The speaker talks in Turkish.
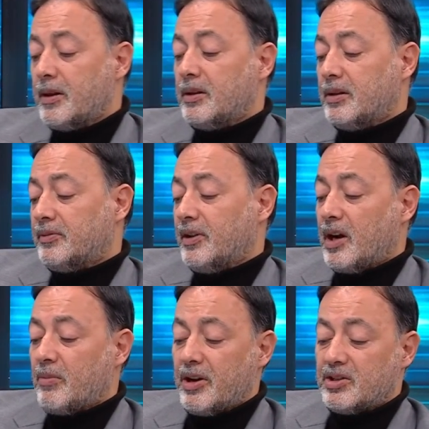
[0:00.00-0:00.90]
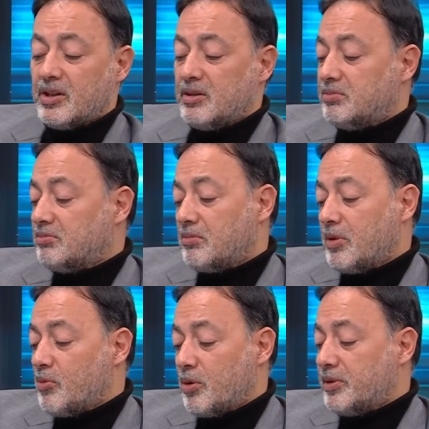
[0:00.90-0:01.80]
e, Fenerbahçe'yi
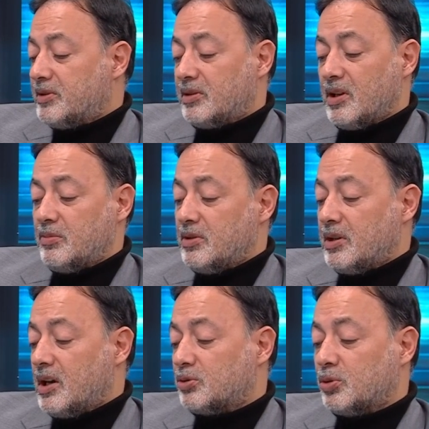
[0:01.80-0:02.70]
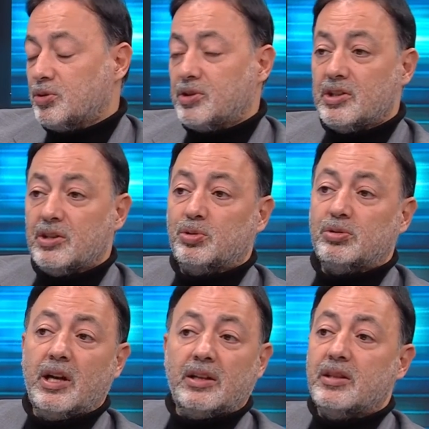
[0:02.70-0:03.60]
bilmiyorum isteyebilir. Yani sonuçta
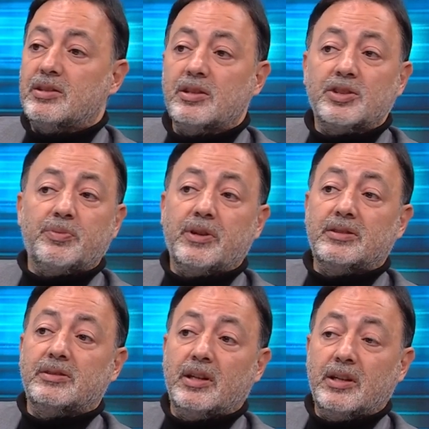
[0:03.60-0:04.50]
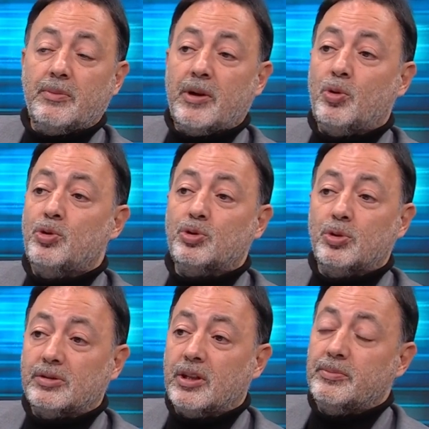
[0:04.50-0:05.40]
Cesus'la herkes çalışmak ister. Yani ben oyuncu
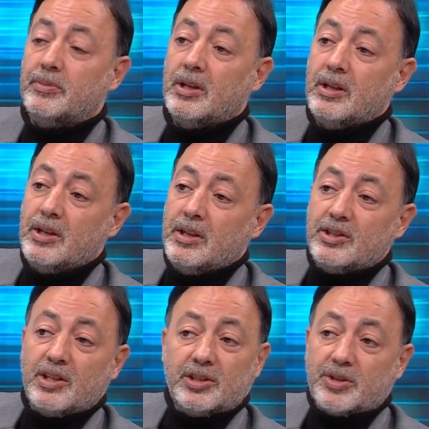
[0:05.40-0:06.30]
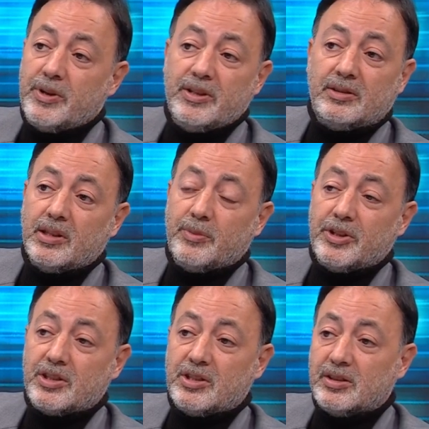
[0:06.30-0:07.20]
olsam Çalışma isterim
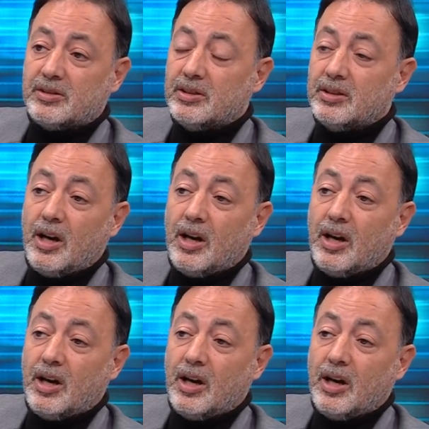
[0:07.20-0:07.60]
açıkçası.